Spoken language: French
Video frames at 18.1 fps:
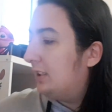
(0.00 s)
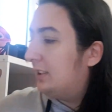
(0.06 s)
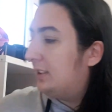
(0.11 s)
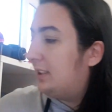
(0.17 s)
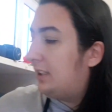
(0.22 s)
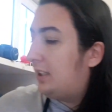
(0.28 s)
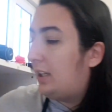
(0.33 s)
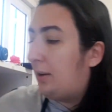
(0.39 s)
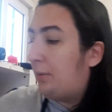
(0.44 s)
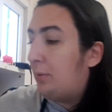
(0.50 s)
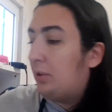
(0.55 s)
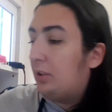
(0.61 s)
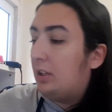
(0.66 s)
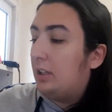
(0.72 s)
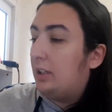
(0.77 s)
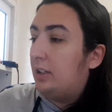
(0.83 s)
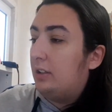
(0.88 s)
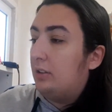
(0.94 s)
C'est clairement
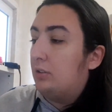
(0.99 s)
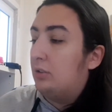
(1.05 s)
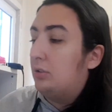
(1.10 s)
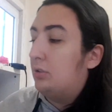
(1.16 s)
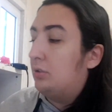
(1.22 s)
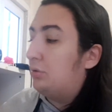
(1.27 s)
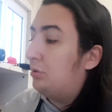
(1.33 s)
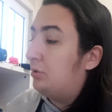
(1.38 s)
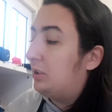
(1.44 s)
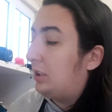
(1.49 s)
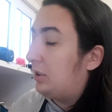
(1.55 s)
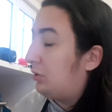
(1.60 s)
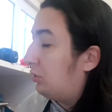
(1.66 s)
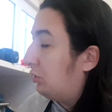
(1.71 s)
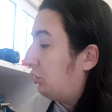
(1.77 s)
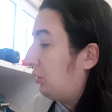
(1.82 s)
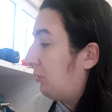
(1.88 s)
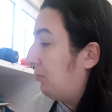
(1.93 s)
les euh,
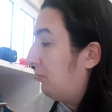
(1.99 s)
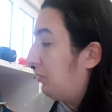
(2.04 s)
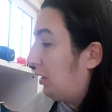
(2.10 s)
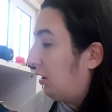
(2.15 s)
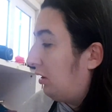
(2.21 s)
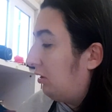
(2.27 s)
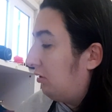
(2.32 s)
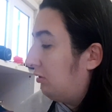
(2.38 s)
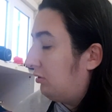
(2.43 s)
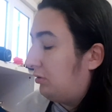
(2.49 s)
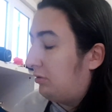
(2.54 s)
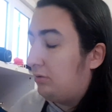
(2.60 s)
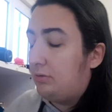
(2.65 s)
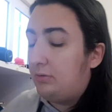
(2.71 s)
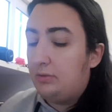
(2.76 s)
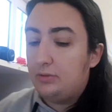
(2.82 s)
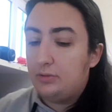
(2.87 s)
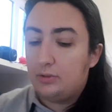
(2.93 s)
sucettes que j'aime bien.
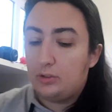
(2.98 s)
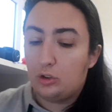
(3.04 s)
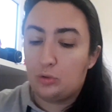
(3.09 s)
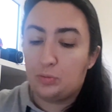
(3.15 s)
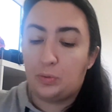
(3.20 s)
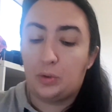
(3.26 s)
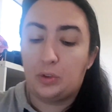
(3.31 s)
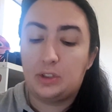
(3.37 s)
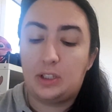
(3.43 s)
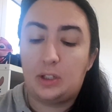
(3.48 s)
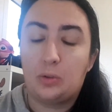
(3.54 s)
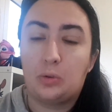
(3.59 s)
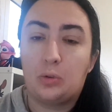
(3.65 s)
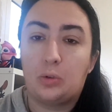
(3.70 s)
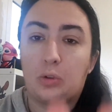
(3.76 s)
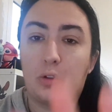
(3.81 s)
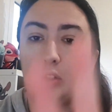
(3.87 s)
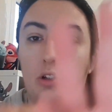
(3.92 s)
Franchement, celle
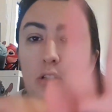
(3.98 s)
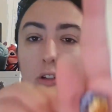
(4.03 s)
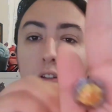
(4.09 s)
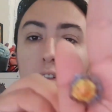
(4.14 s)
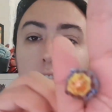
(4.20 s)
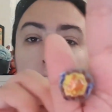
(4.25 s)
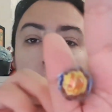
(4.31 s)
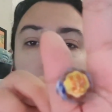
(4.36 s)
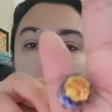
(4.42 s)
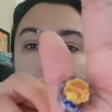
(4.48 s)
au coca.